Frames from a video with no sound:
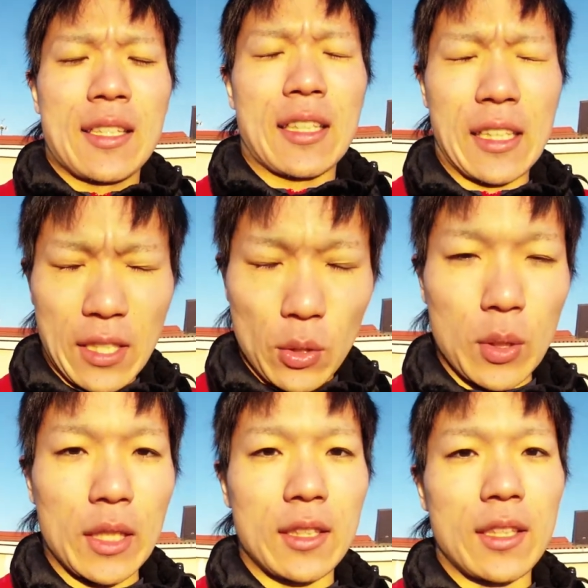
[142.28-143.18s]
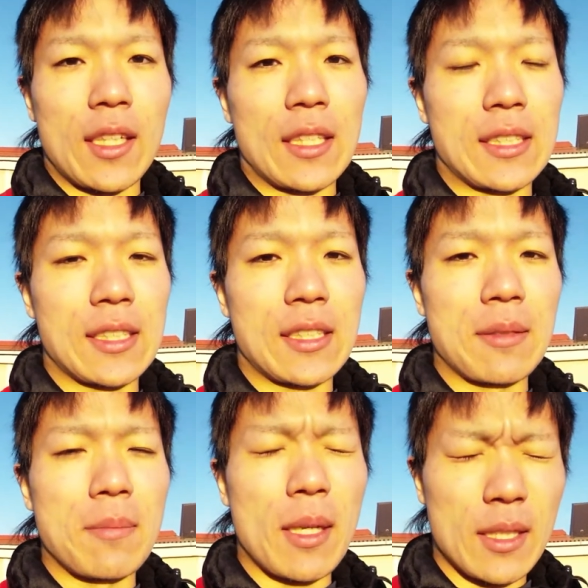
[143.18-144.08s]
来てよかったです。
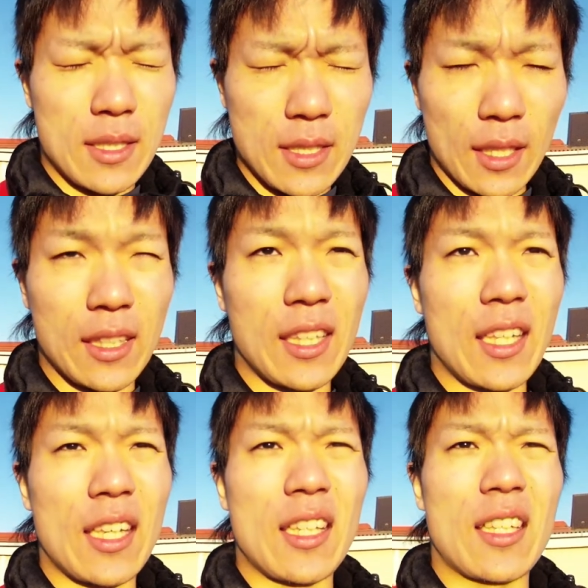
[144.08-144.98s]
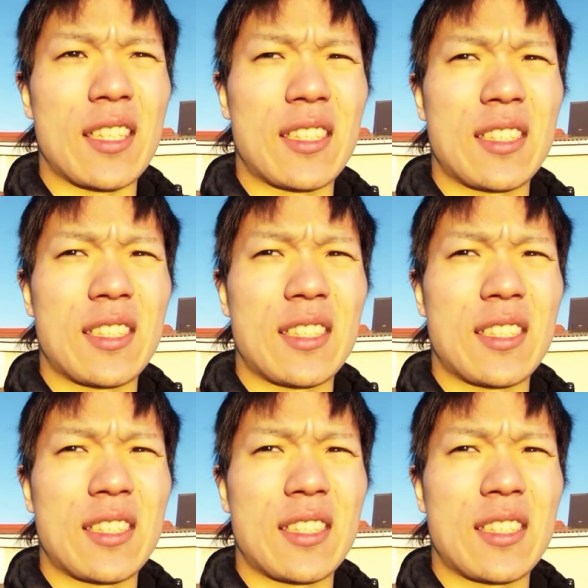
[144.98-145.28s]
めっちゃ綺麗です。